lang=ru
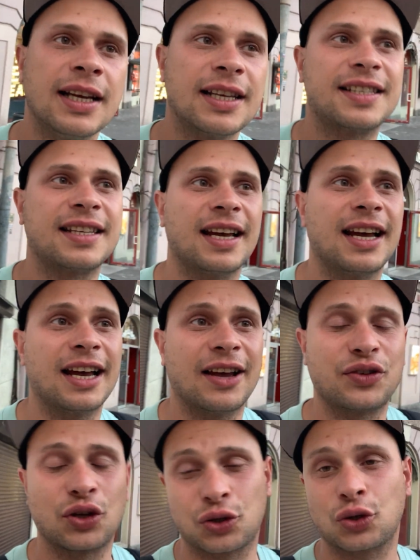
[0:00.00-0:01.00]

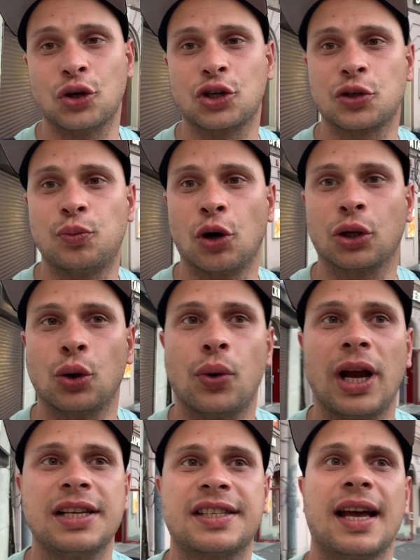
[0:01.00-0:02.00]
с, все с той же сборной
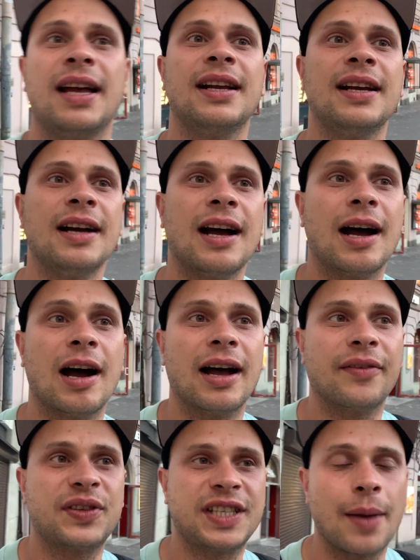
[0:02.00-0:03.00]
Уэльса
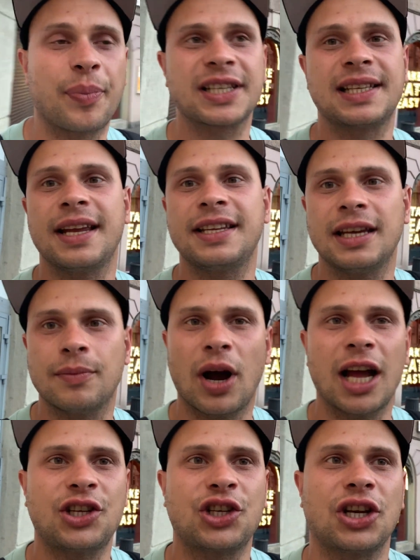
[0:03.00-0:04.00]
Э, все последние
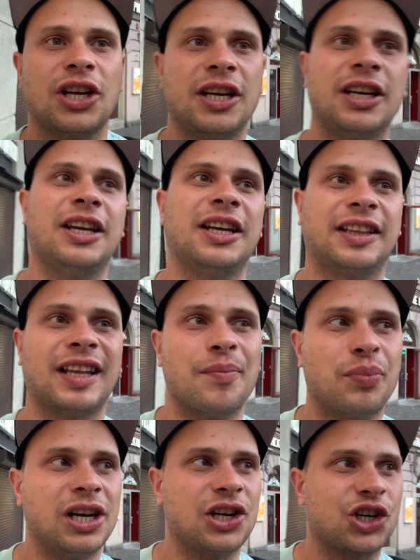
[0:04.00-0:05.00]
матчи, и
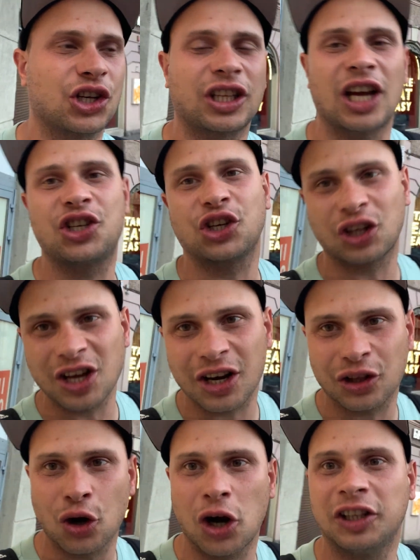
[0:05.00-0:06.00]
там были счета
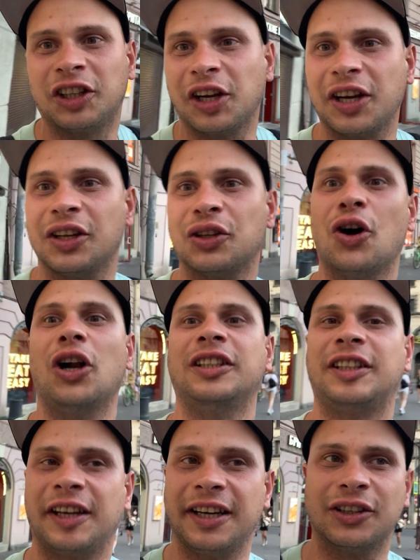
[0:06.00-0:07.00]
4-0, 3-0,
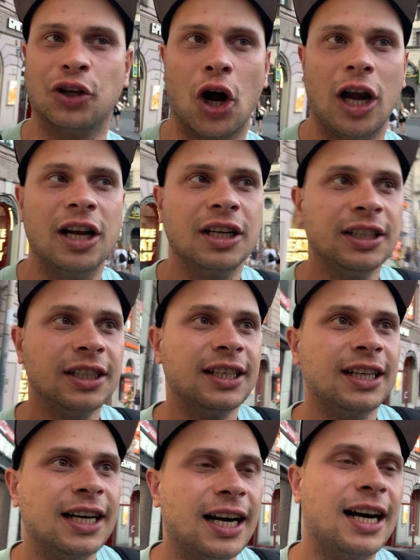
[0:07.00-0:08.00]
3-0.
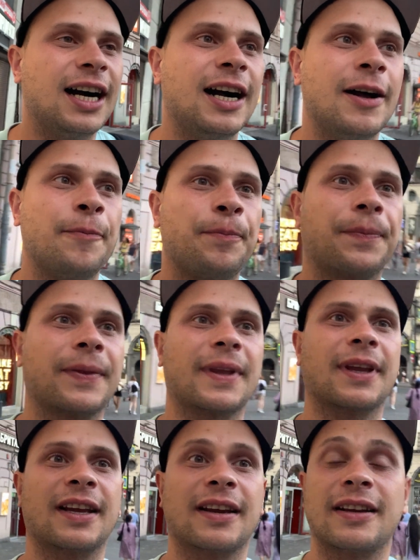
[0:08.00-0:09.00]

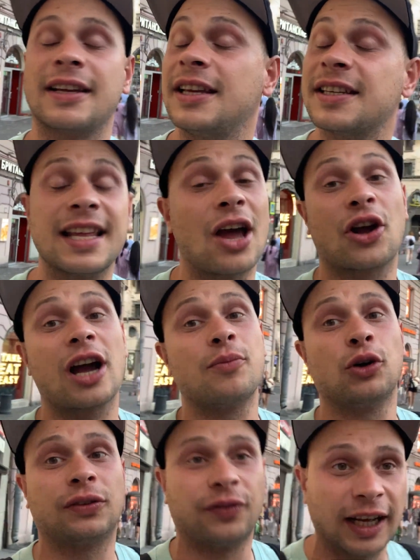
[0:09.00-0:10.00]
Эм, не знаю, как
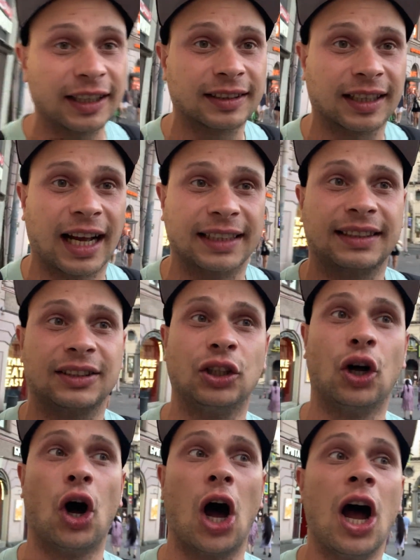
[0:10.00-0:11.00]
будет в этот раз,
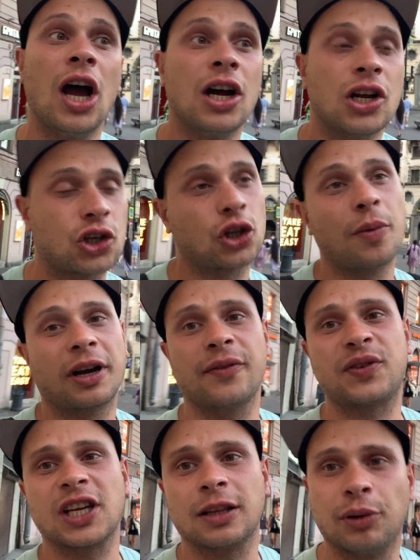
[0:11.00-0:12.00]
но чтобы
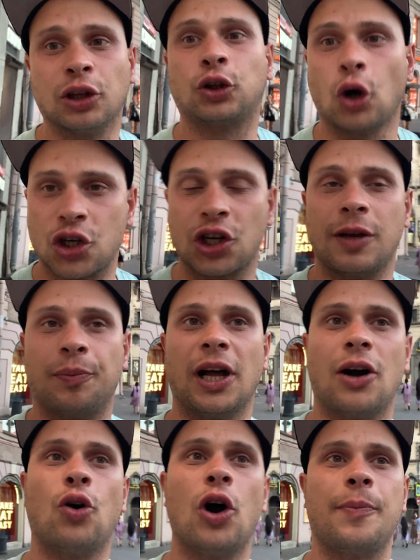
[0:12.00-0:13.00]
коэффициент был тоже
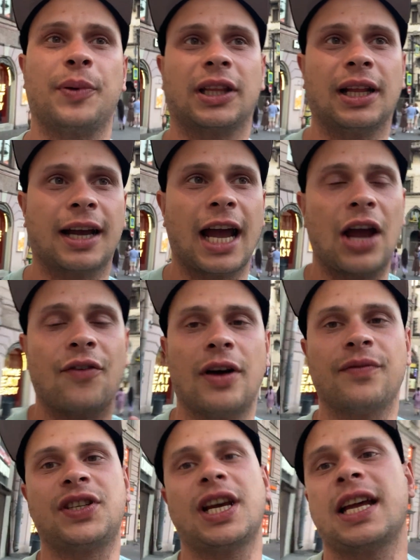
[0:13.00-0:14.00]
неплохой, предлагаю
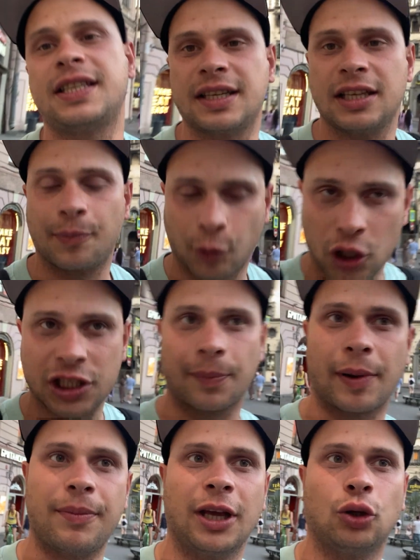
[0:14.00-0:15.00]
вам взять не просто
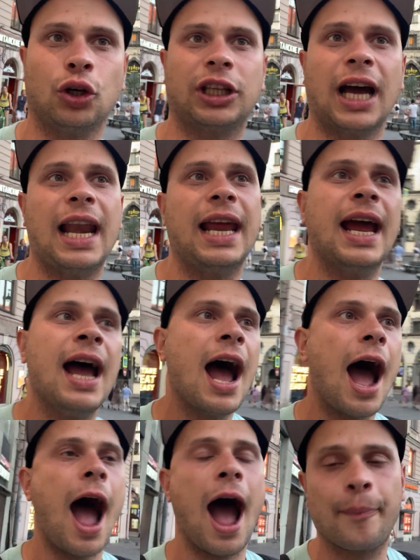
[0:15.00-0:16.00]
победу Италии,
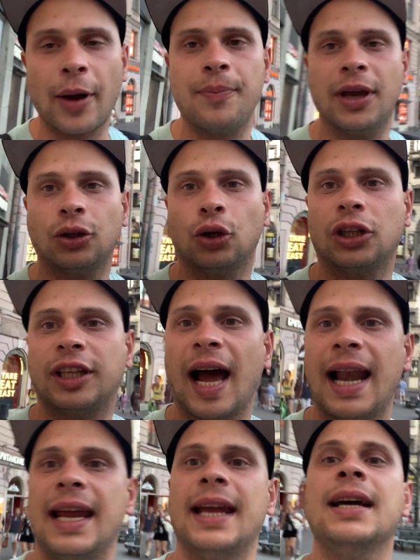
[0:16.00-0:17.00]
а победу
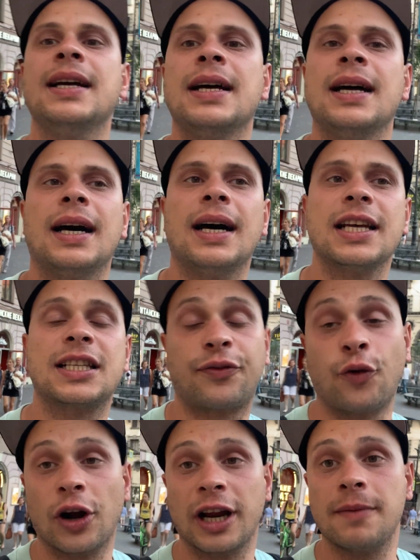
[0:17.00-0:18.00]
Италии э, с
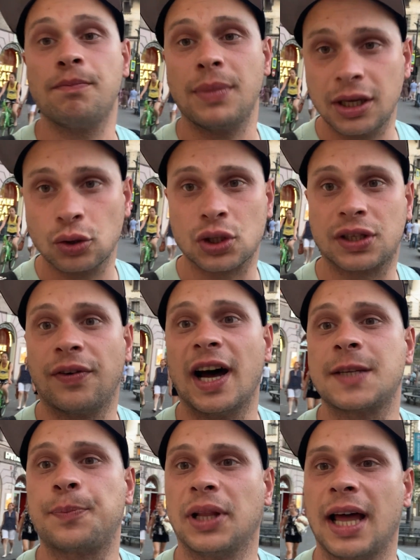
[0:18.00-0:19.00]
форой минус
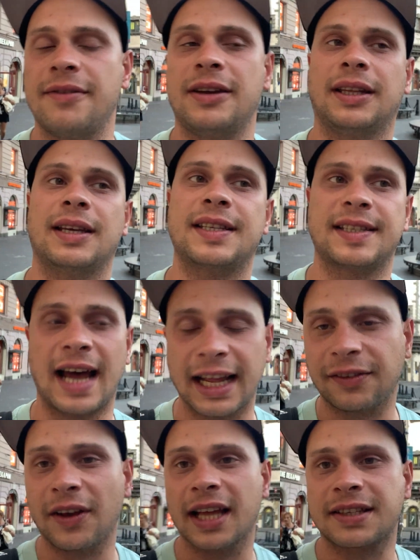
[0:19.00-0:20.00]
2,5.
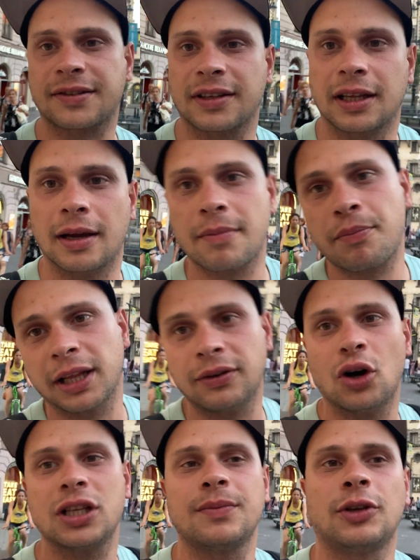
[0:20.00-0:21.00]
Соответственно,
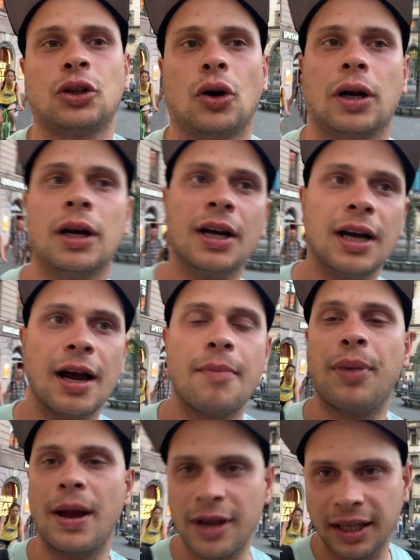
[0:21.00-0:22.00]
подводим итог.
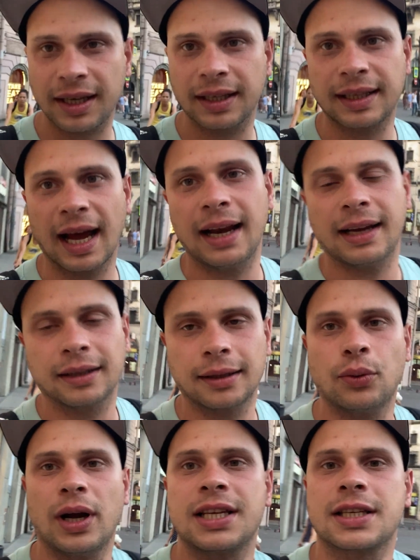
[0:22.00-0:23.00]
Победа Италии
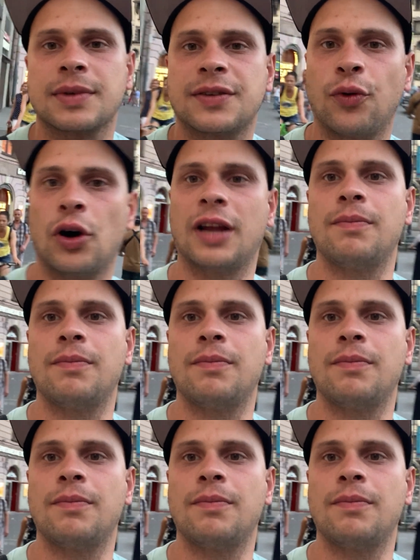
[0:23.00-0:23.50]
над Уэльсом с форой